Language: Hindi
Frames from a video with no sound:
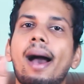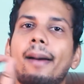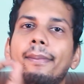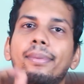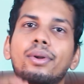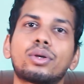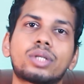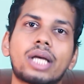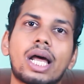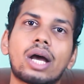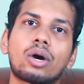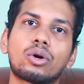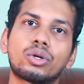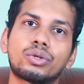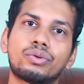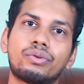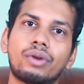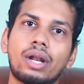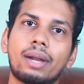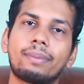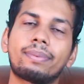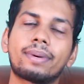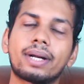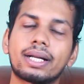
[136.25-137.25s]
आप लोग सारा कुछ
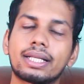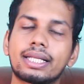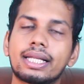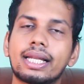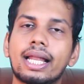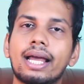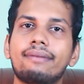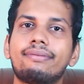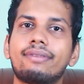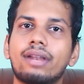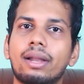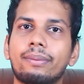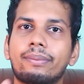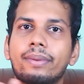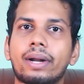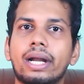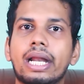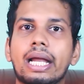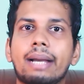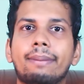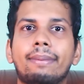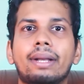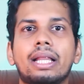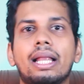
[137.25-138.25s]
फिलअप कर देना है फिलअप
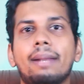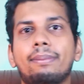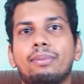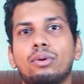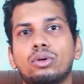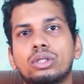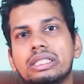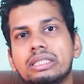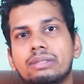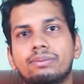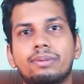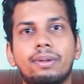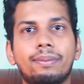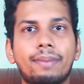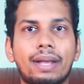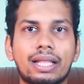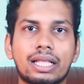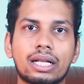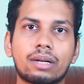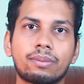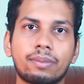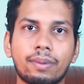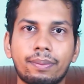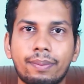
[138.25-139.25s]
करने के बाद आप लोग जिस भी
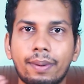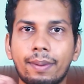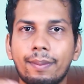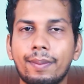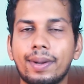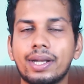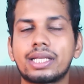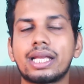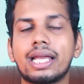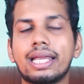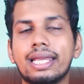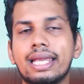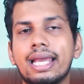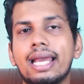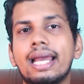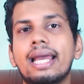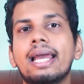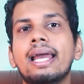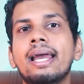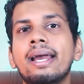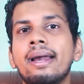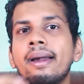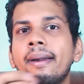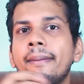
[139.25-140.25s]
मेथड में पेमेंट
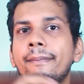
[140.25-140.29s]
चाहिए